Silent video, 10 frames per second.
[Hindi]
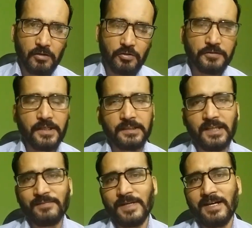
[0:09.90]
ऑटो uh,
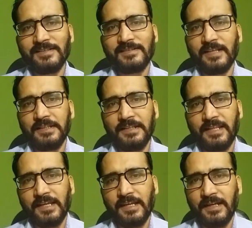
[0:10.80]
सेक्टर uh, में आज तेज़ी
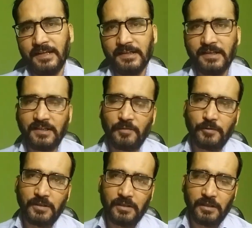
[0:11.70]
देखी गई है टाटा
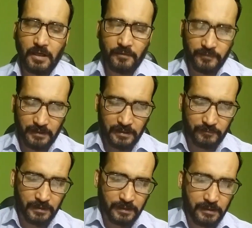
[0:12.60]
मोटर काफ़ी
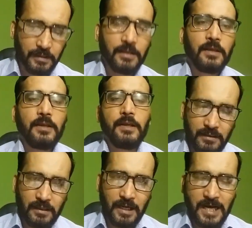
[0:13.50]
लगभग
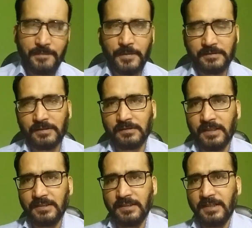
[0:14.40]
8 परसेंट
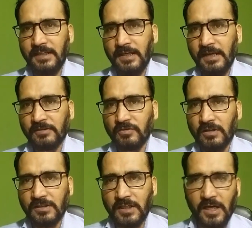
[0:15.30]
तेज़ी रही है
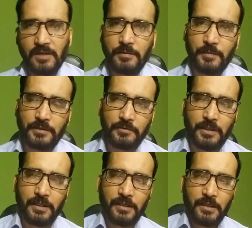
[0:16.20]
118 में बंद
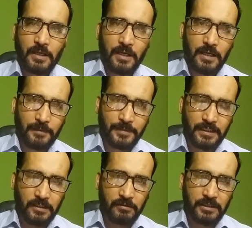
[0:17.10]
हुआ है आपने
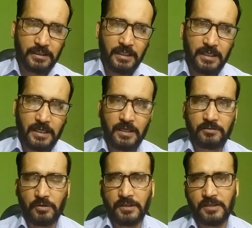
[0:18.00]
देखा होगा कि
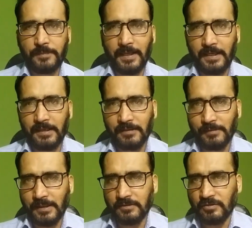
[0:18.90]
थोड़े दिन पहले
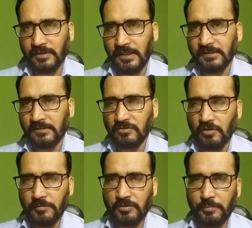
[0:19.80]
लगभग 123
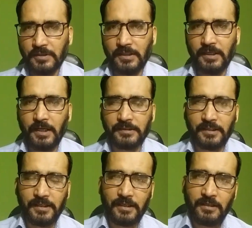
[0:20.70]
124 रुपए तक गया
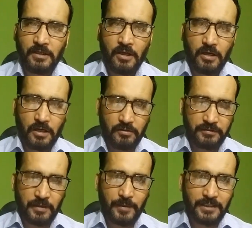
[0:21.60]
था ये और
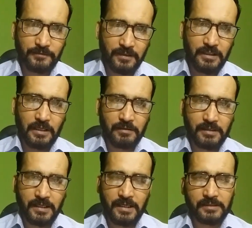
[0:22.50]
उसके बाद फिर
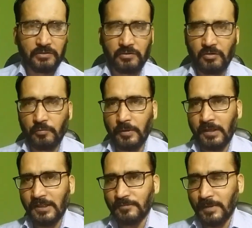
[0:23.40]
गिरावट रही एक सौ
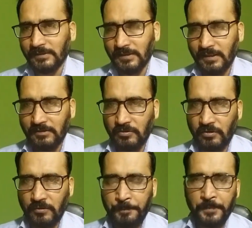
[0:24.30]
के आसपास रहा
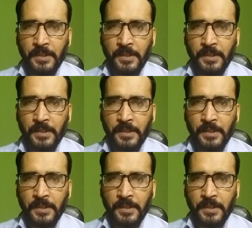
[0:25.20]
जो